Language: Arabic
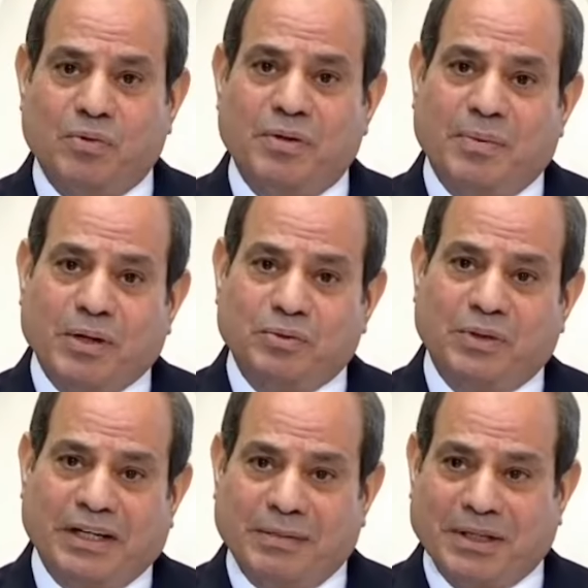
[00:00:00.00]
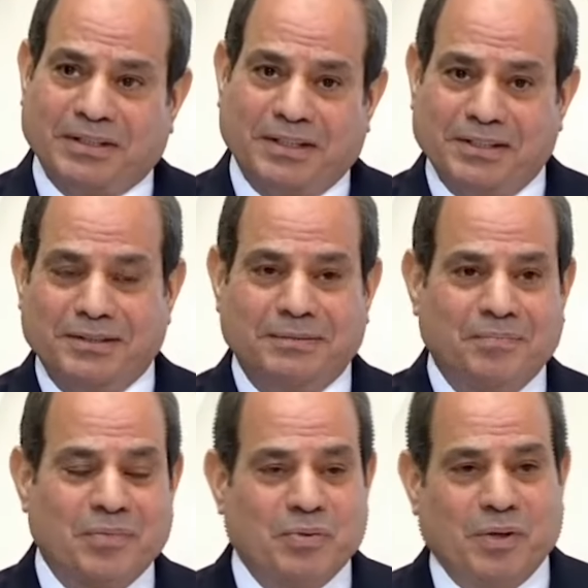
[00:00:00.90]
وبرضو احنا محتاجين
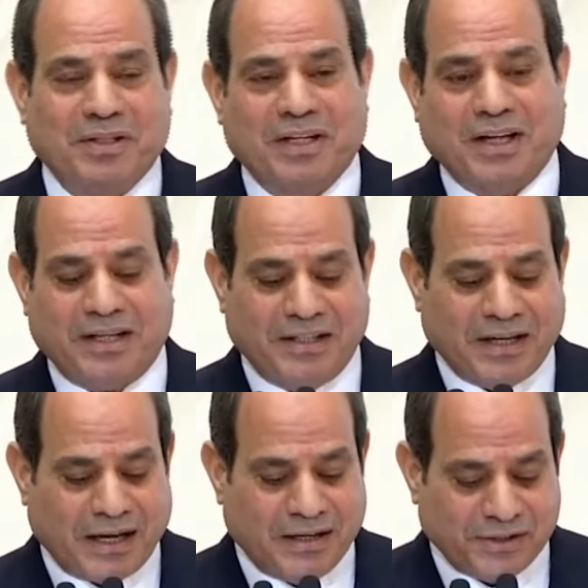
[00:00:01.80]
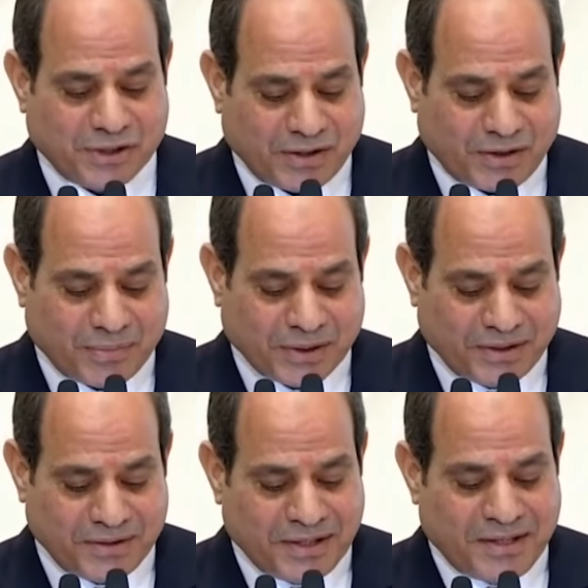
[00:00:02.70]
واحنا داخلين على شهر
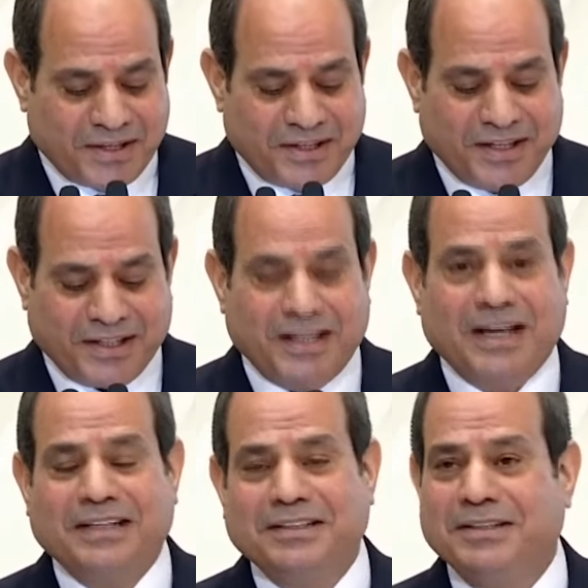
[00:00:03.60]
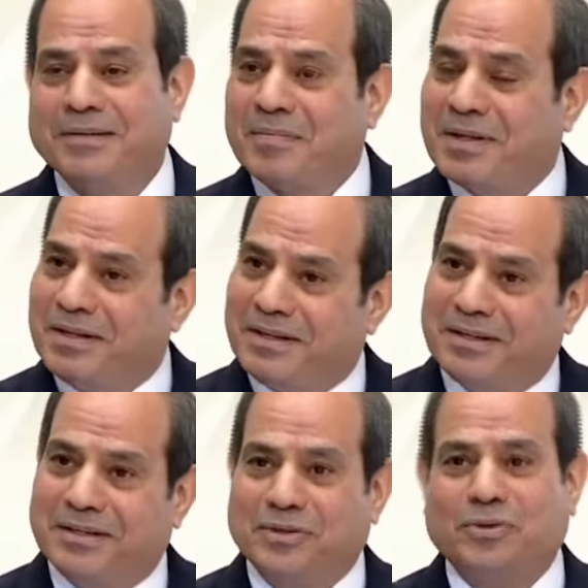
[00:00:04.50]
رمضان ان احنا يعني
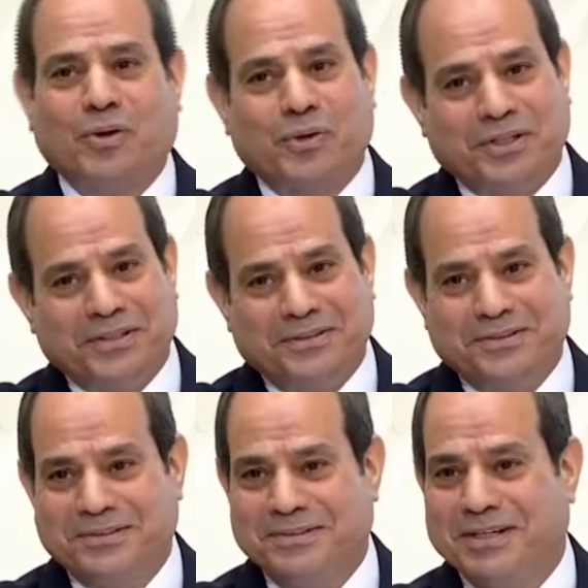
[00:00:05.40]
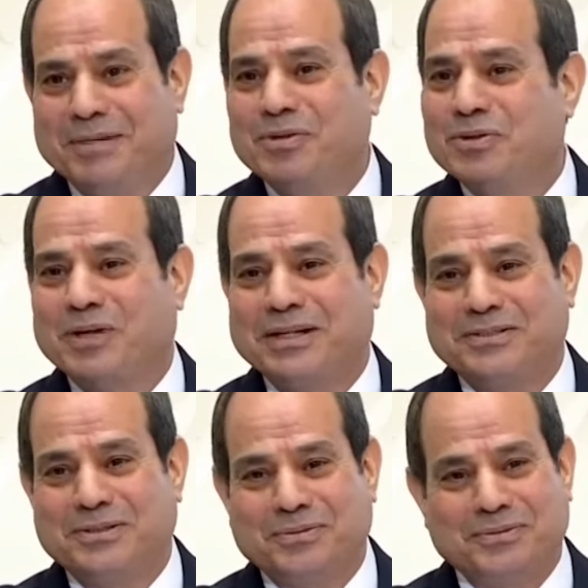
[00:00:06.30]
اه انتوا حرين اعملوا اللي انتوا
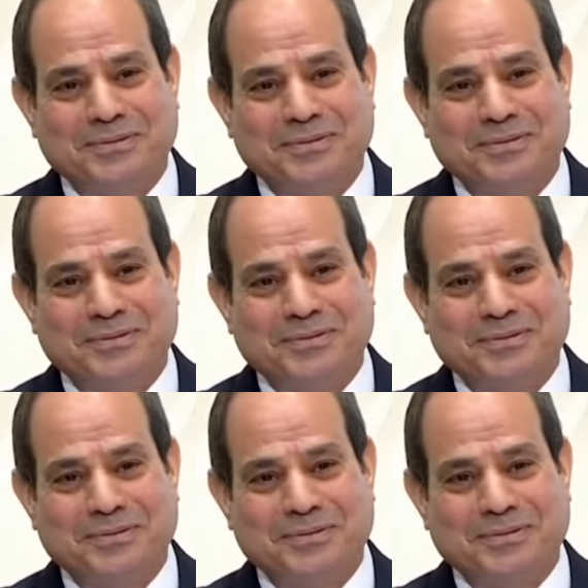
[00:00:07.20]
عايزينه